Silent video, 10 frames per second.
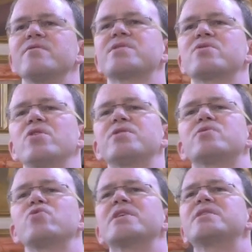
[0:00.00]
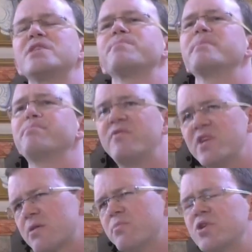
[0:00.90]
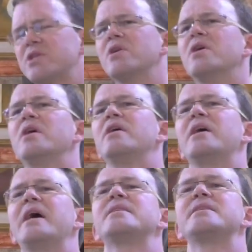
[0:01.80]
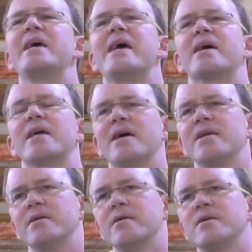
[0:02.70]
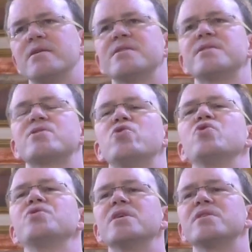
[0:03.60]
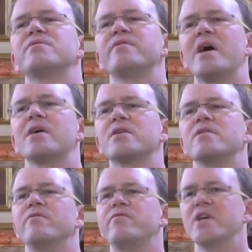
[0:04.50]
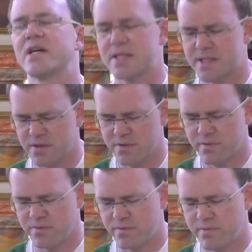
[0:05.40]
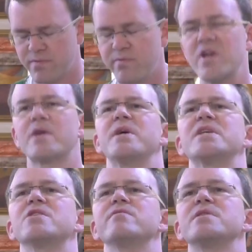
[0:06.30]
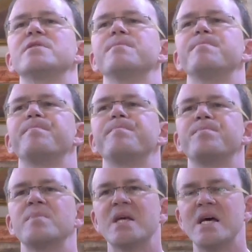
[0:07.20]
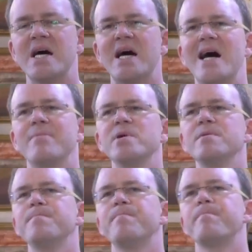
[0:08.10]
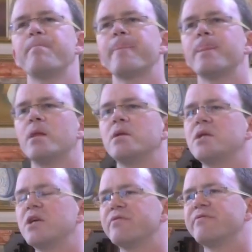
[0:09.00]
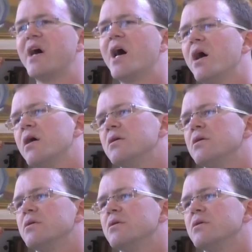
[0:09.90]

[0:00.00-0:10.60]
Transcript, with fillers: was Gott durch dich bewirken möchte, hätte er gerne, dass es 100-fach wirkt, wirkmächtig wird. Aber die Gefahr,